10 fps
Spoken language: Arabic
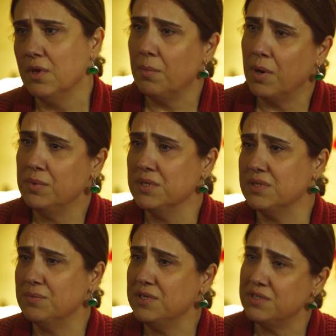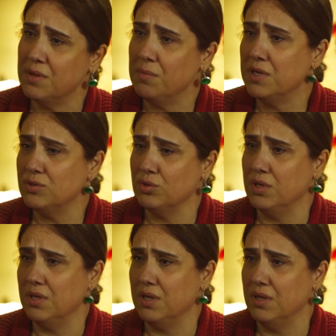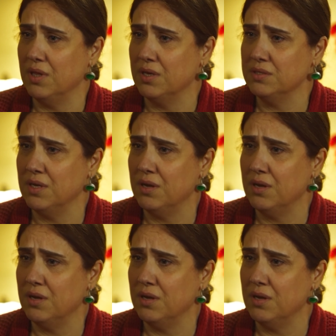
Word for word: طيب يا بنتي ما عاد نطلب هذا التقرير اللي